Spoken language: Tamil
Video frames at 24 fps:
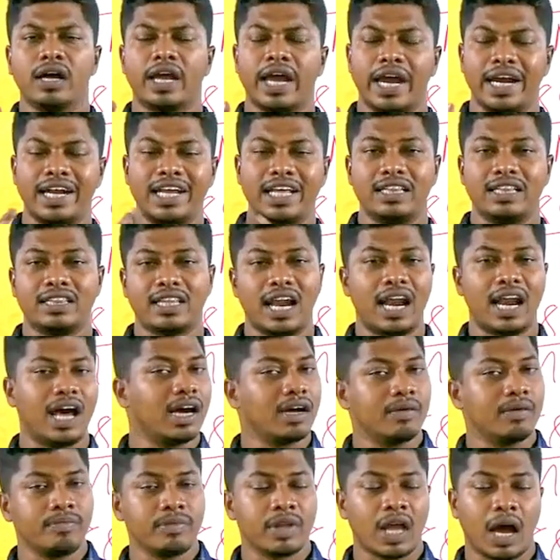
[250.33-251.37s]
கேடி
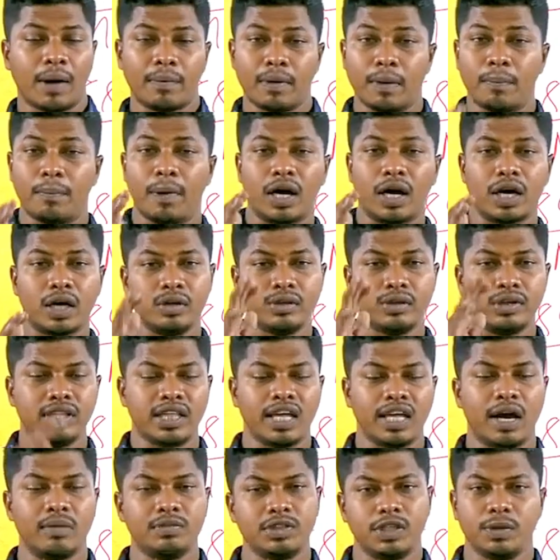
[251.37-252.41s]
தெலாங் அப்புறம் பக்ரீன்
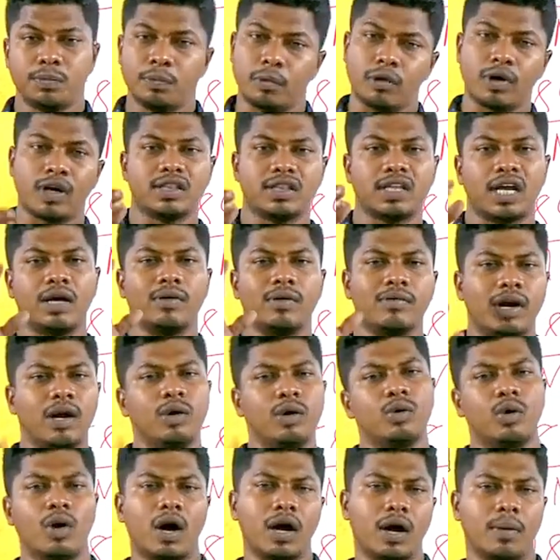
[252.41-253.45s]
தியாப்ஜி போன்ற
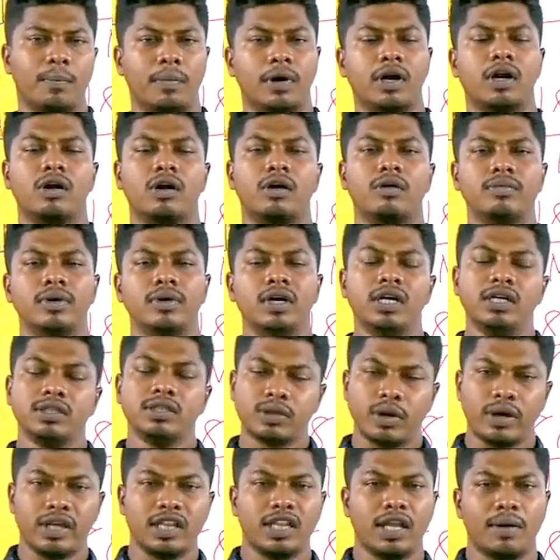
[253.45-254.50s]
தலைவர்களால் உருவாக்கப்பட்டிருக்கும்
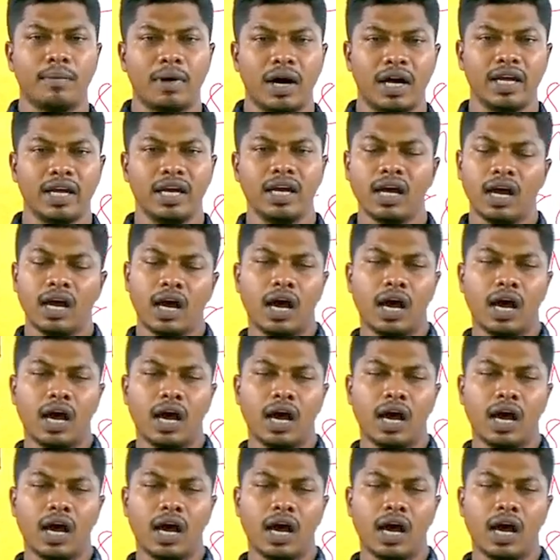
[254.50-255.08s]
ஸோ இந்த மாதிரி